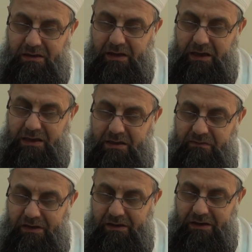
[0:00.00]
Nakıs
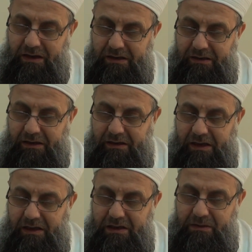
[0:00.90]
fiil itlakından,
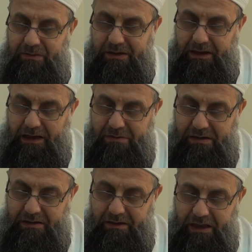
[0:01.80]
nakıs fiil
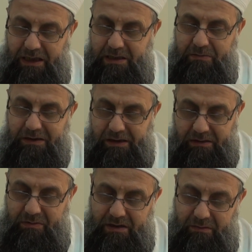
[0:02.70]
tabirinden, nakıs fiil
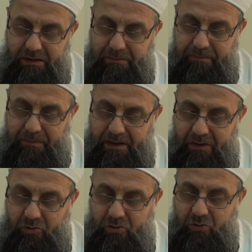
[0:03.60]
dediğimiz zaman
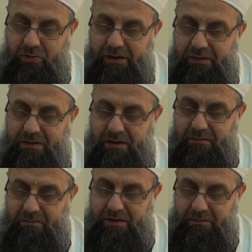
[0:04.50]
o sözü kullandığımız
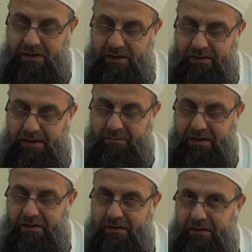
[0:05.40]
zaman
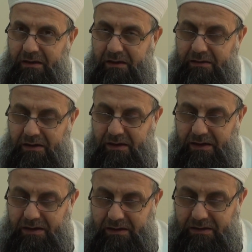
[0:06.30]
hemen akla,
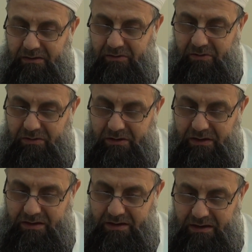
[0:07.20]

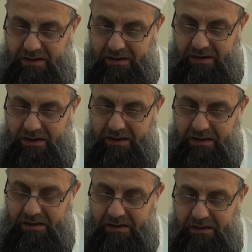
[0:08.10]
gönle, zihne
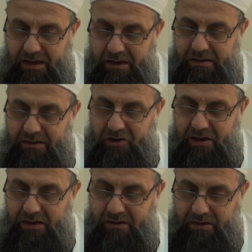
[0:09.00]
gelen yaygın
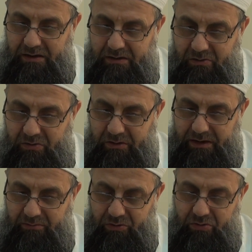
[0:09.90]
şair, yaygın
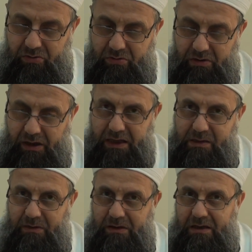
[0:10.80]
kullanım budur.
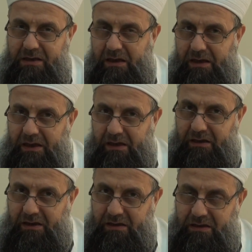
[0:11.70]
Nakıs fiil deyince
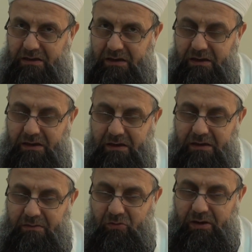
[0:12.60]
kendisinde
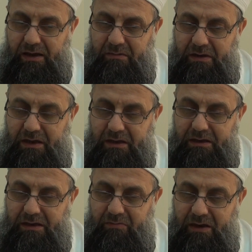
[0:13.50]
mukarebe
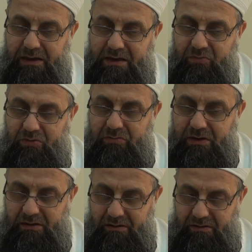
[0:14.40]
yakınlık manası
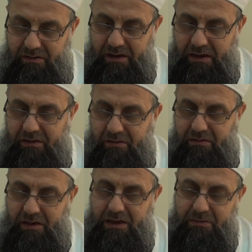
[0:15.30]
bulunmayan yalın
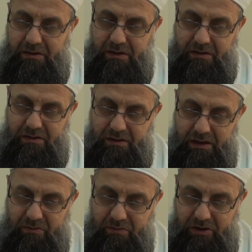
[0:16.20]
nakıs fiillerdir.
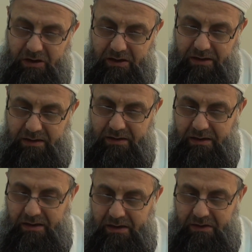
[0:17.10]
Nahu, kâne,
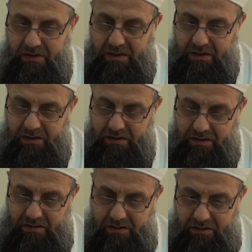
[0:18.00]

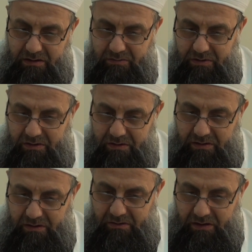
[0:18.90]
sara gibi.
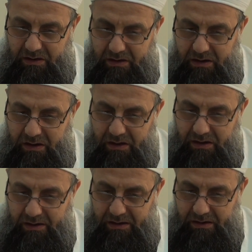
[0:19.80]
Keza
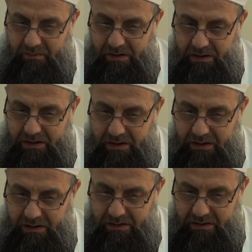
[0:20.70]
ale,
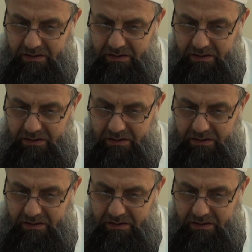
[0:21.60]
raca,